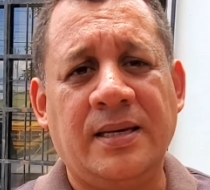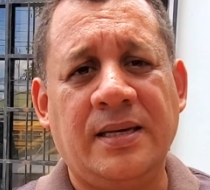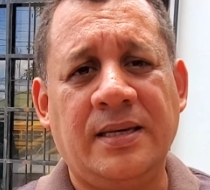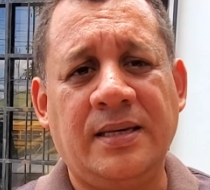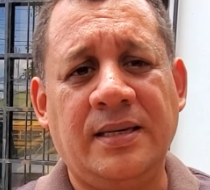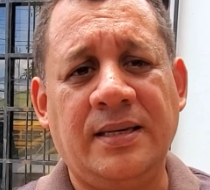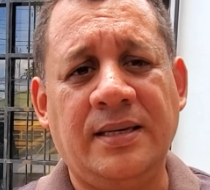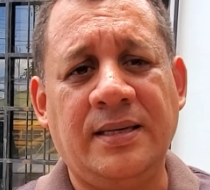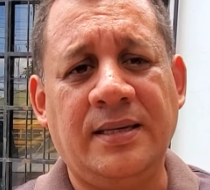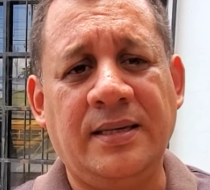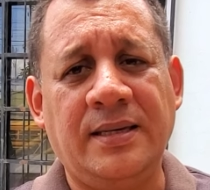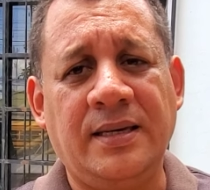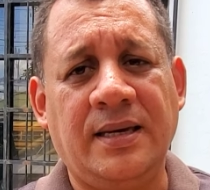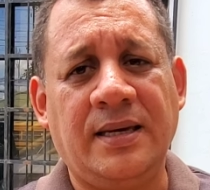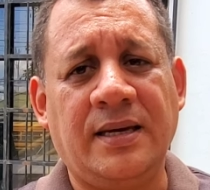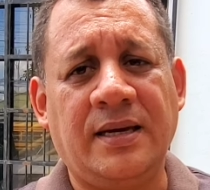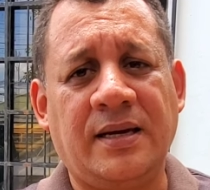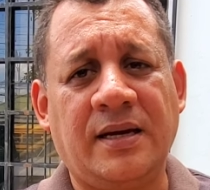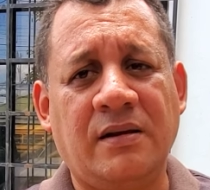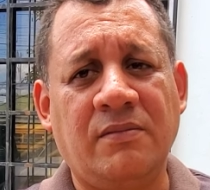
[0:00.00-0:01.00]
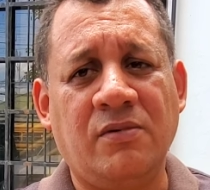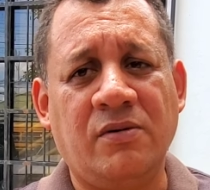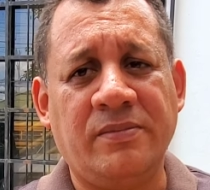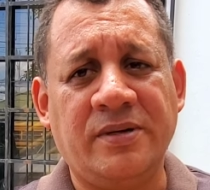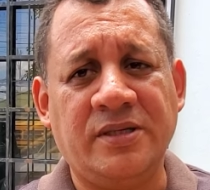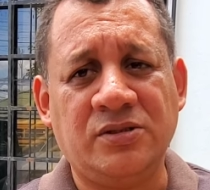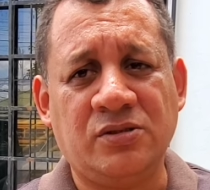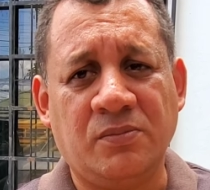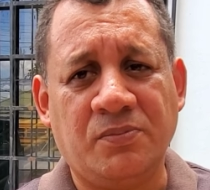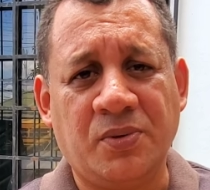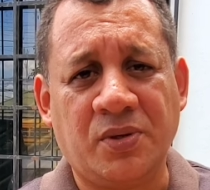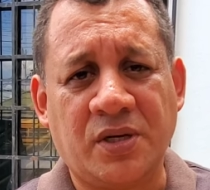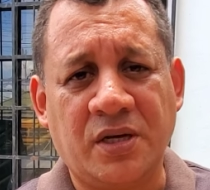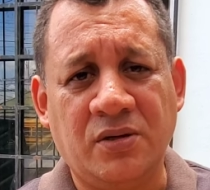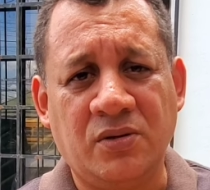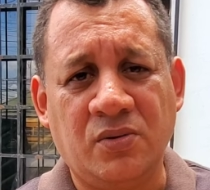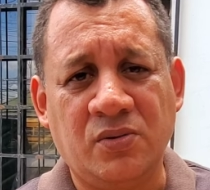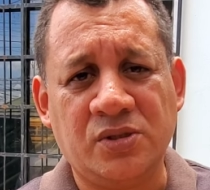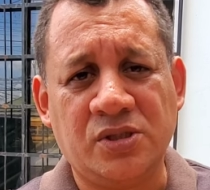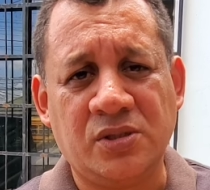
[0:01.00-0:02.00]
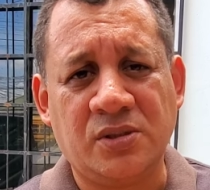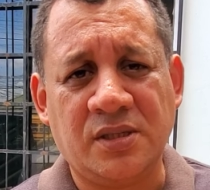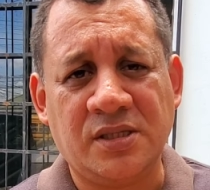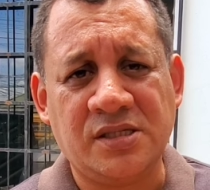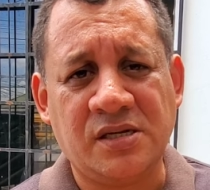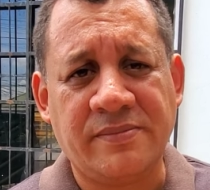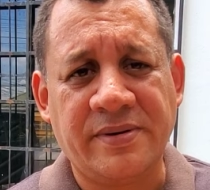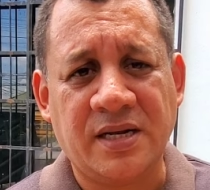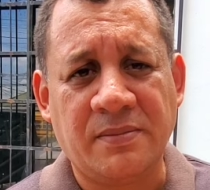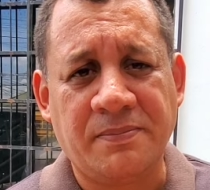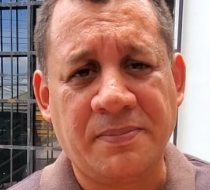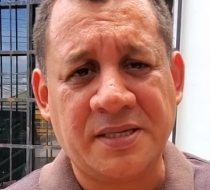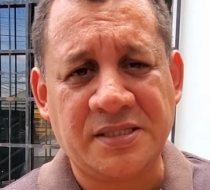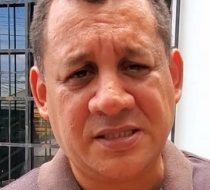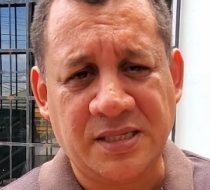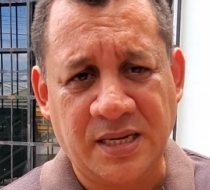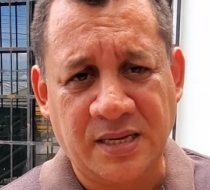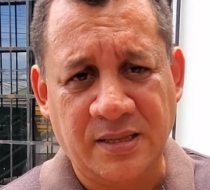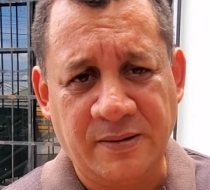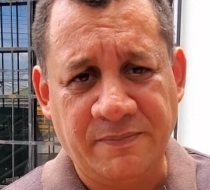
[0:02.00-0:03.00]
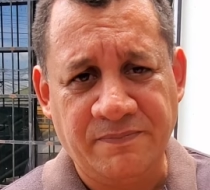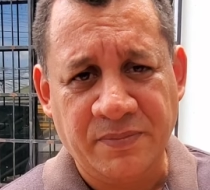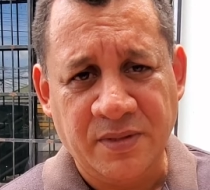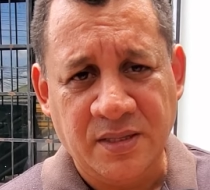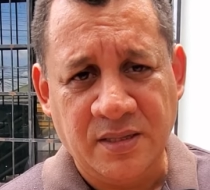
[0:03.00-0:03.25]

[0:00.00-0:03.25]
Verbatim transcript: y en aquel momento, ¿por qué no lo hicieron la semana pasada?